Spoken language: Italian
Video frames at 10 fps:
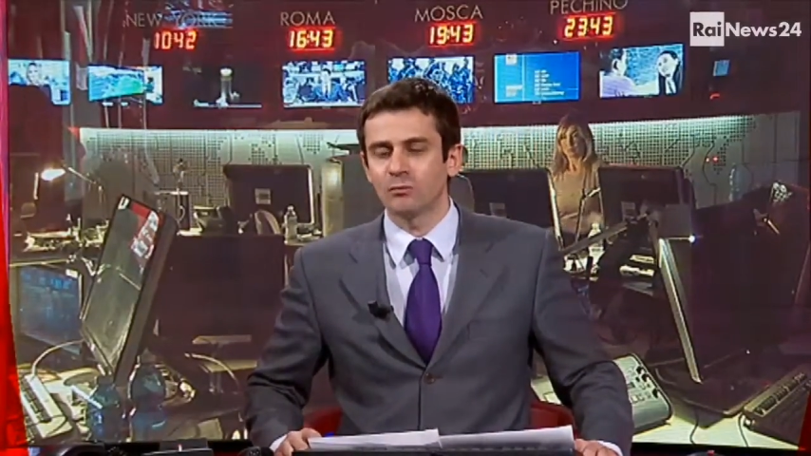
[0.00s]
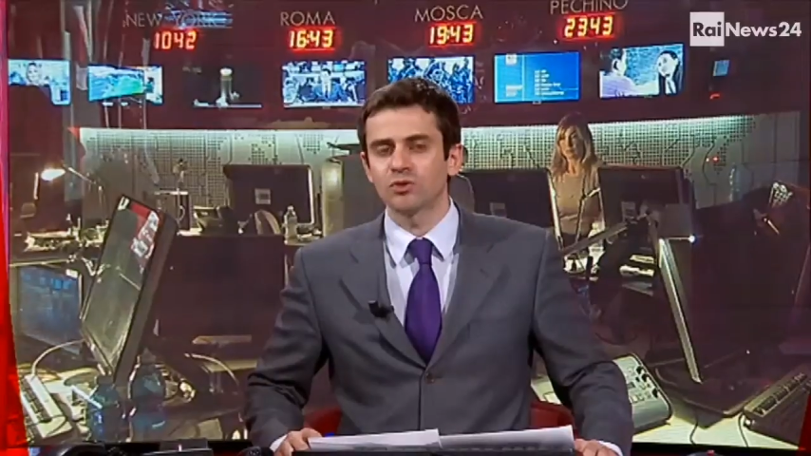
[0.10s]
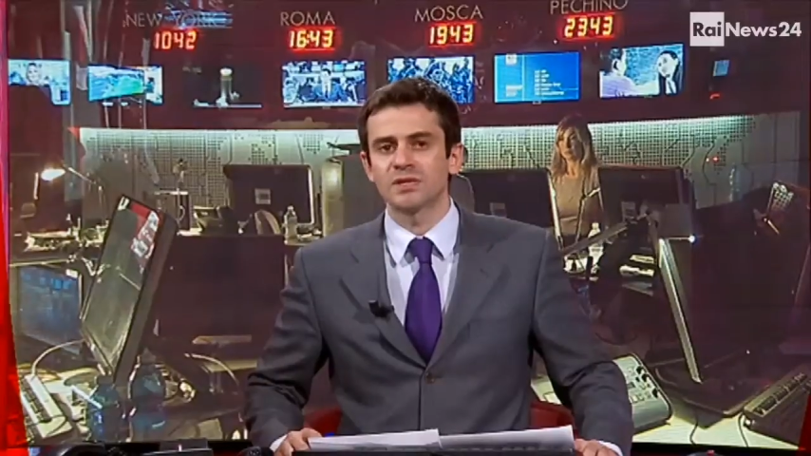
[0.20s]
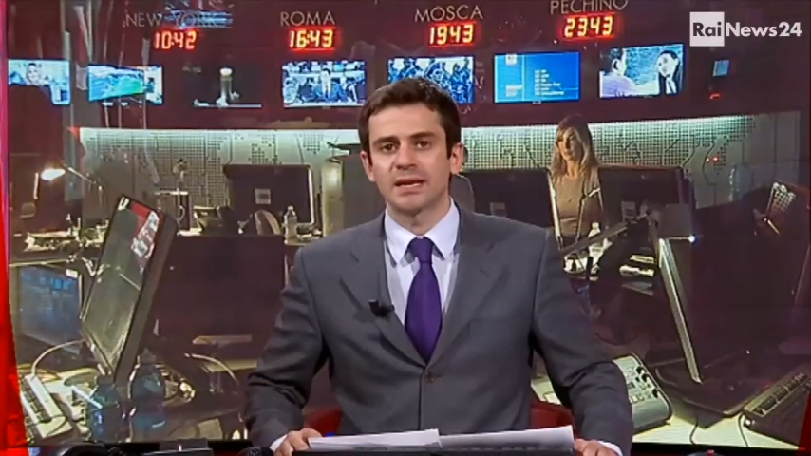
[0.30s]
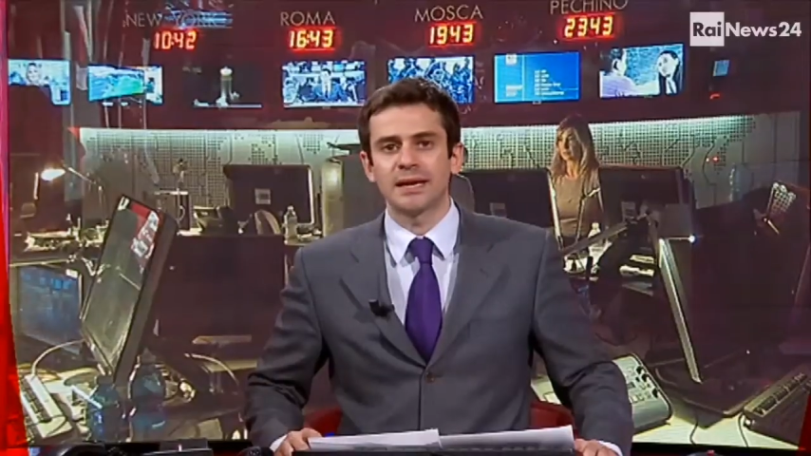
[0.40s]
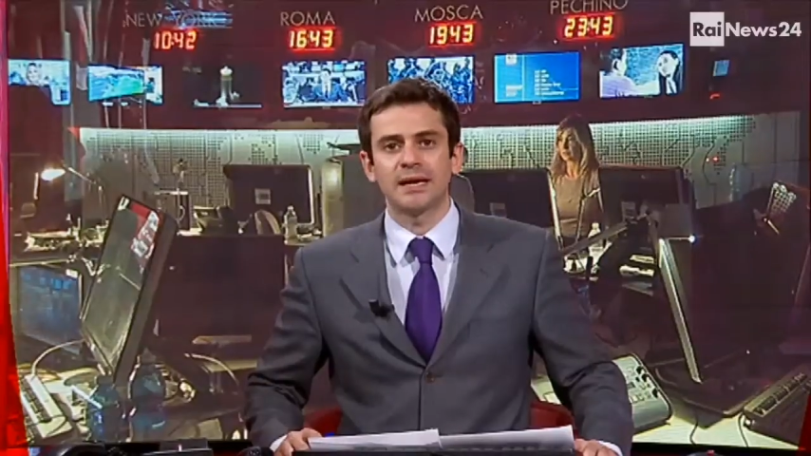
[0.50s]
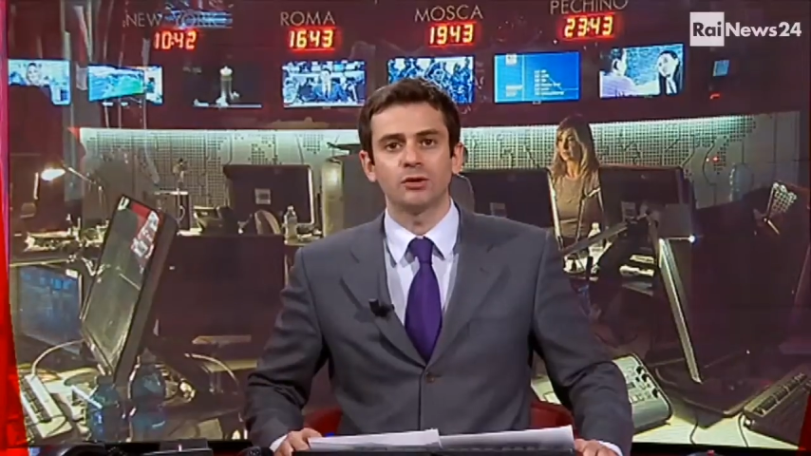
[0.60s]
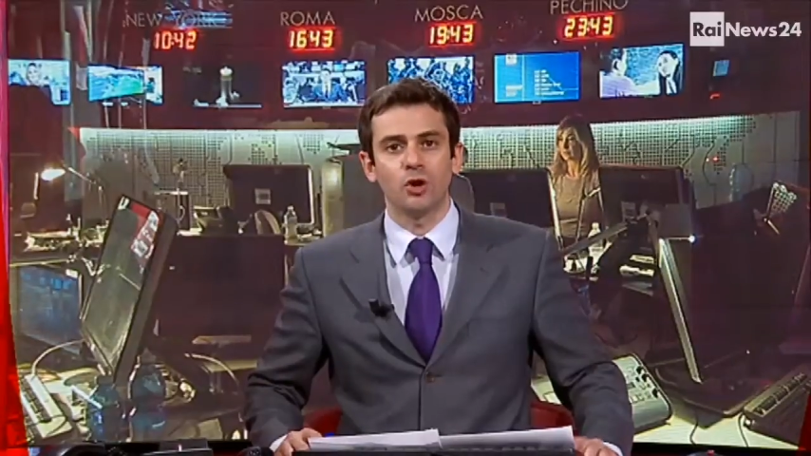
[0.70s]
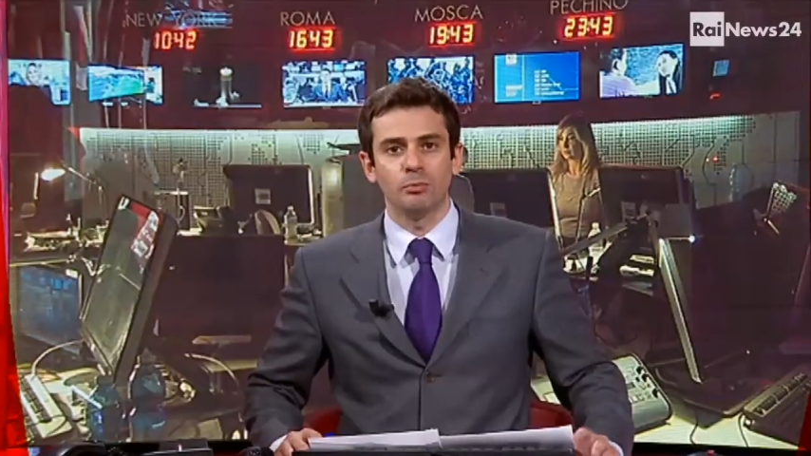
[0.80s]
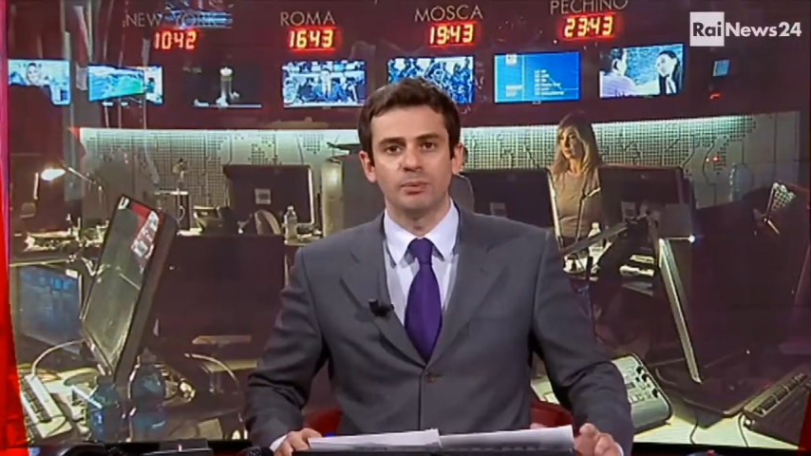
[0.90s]
la
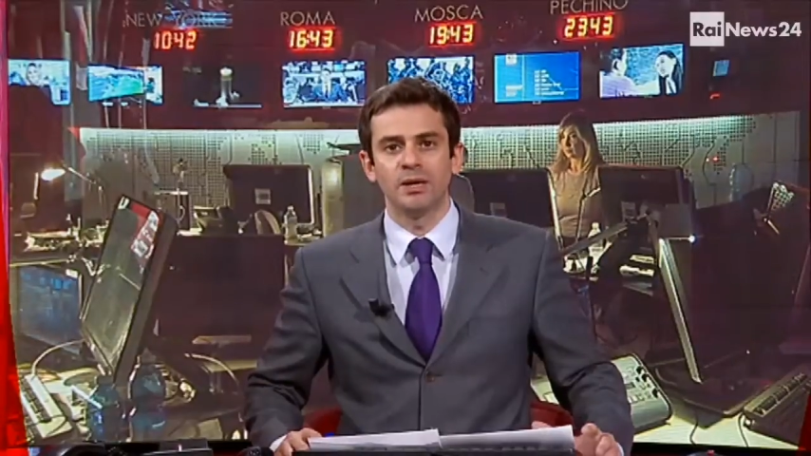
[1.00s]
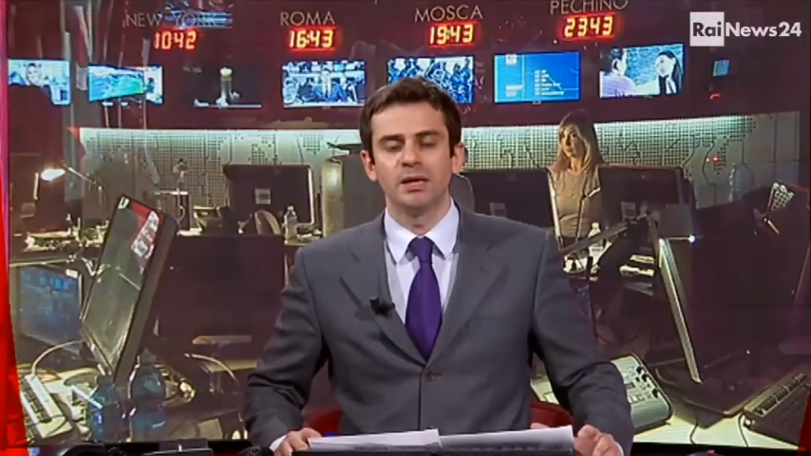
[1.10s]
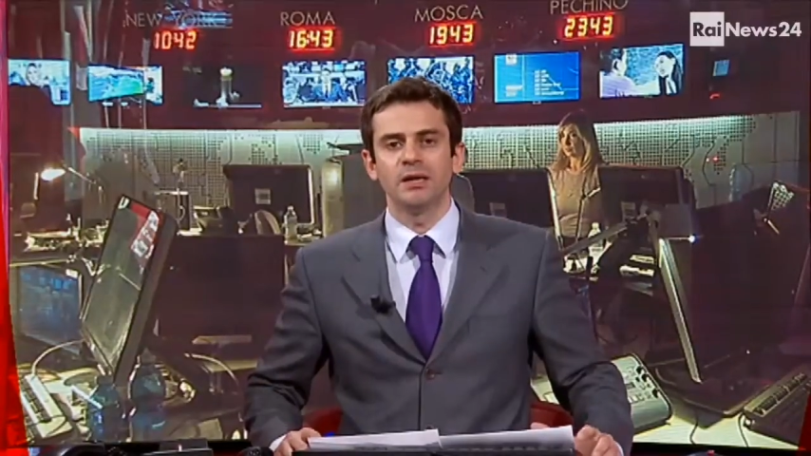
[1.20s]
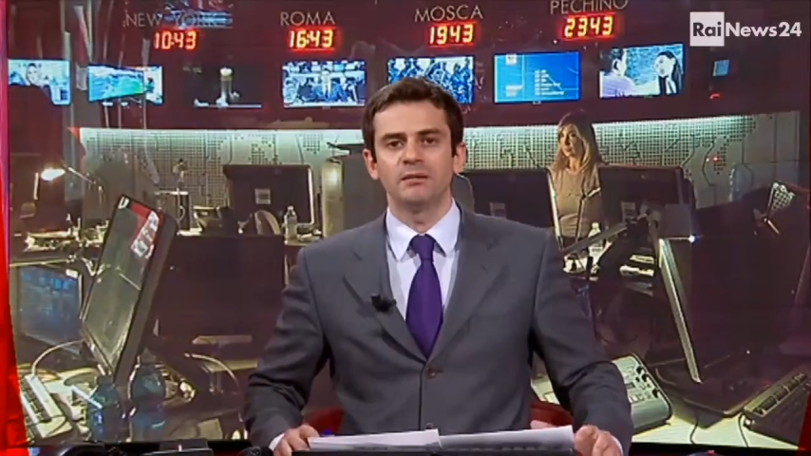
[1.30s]
mozzarella DOP.